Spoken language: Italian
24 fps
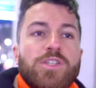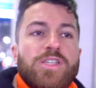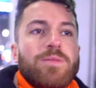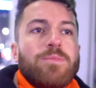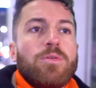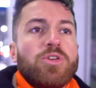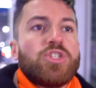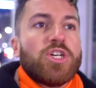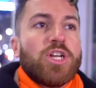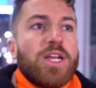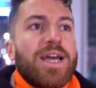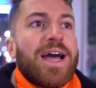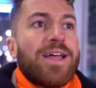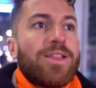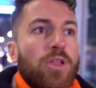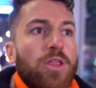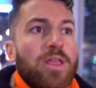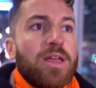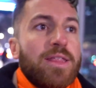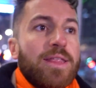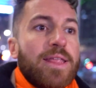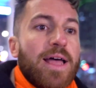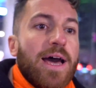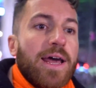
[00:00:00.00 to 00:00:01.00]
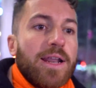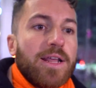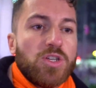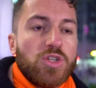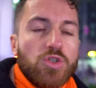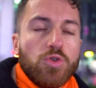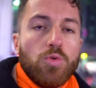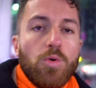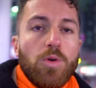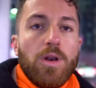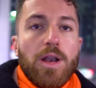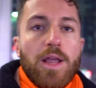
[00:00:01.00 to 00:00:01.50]
Stiamo cercando di
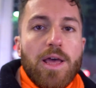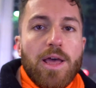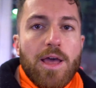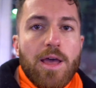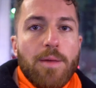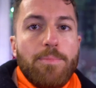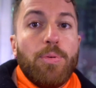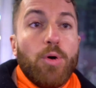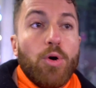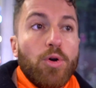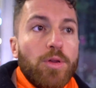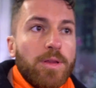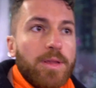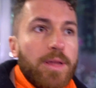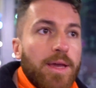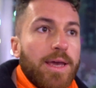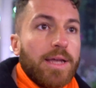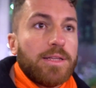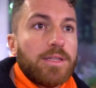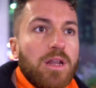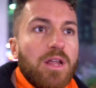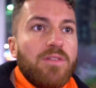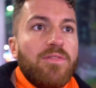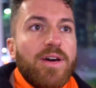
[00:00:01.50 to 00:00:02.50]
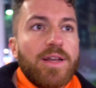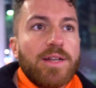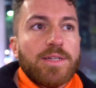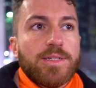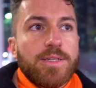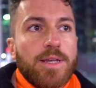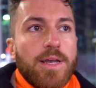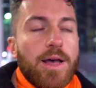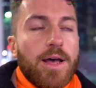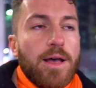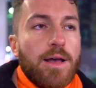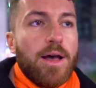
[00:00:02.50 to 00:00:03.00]
andare sul ponte che
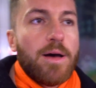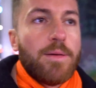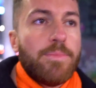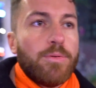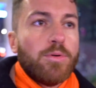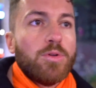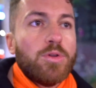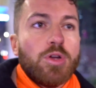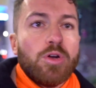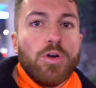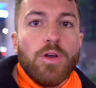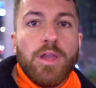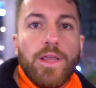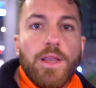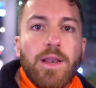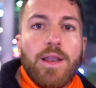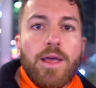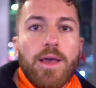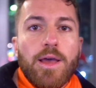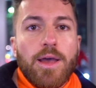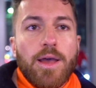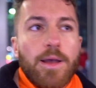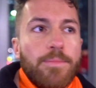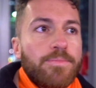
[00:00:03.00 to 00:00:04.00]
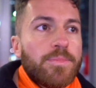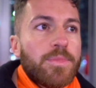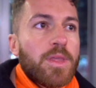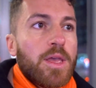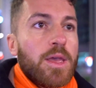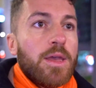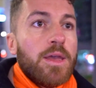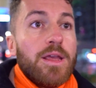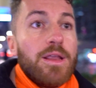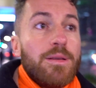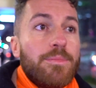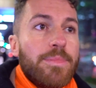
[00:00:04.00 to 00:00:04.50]
attraversa appunto il,
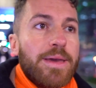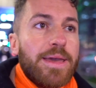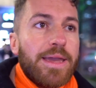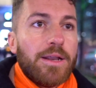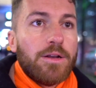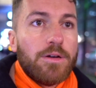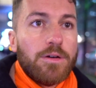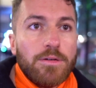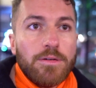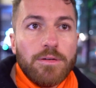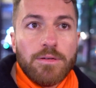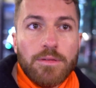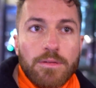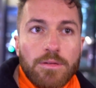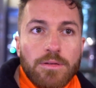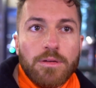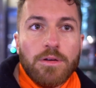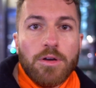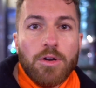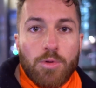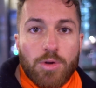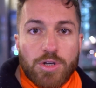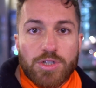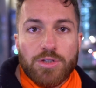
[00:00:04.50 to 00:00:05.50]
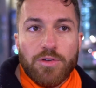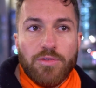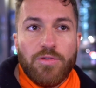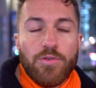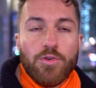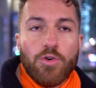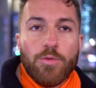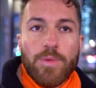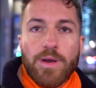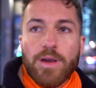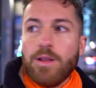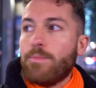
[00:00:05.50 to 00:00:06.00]
il Meno, questo
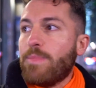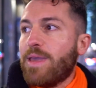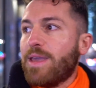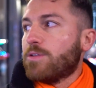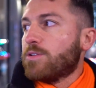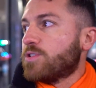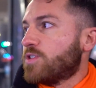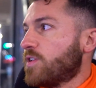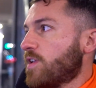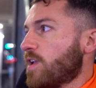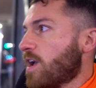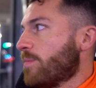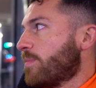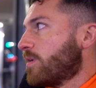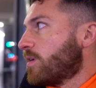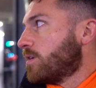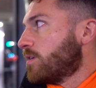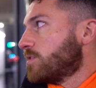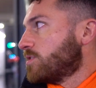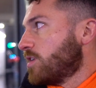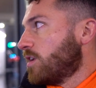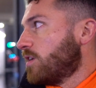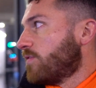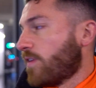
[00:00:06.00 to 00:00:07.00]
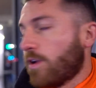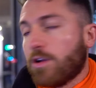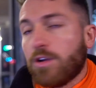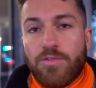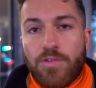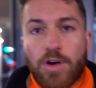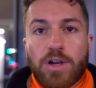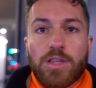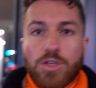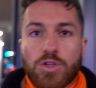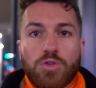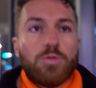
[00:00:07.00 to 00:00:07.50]
fiume, Meno si chiama, sì,
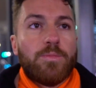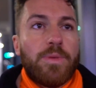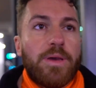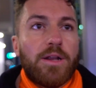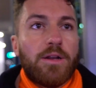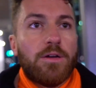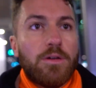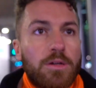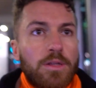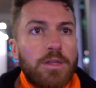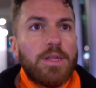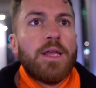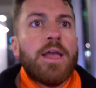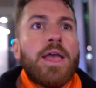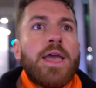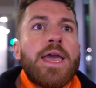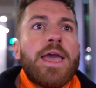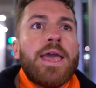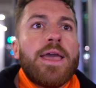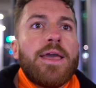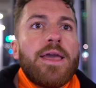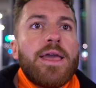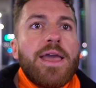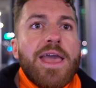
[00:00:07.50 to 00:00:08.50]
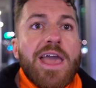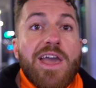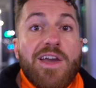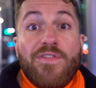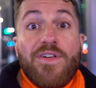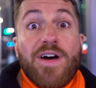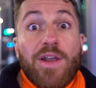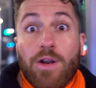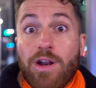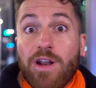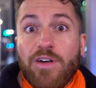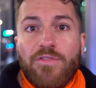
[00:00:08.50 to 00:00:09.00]
Francoforte sul Meno,
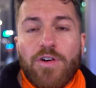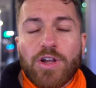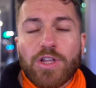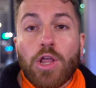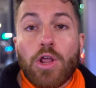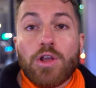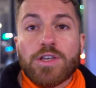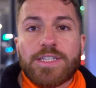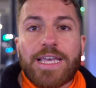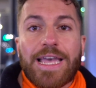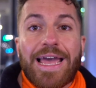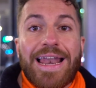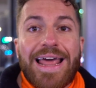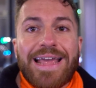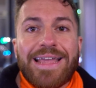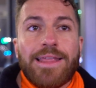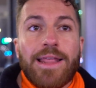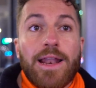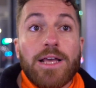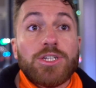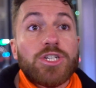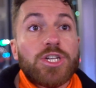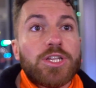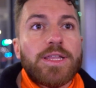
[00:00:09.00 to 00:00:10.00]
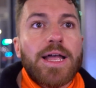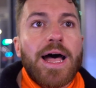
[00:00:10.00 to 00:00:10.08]
e fare una foto allo skyline della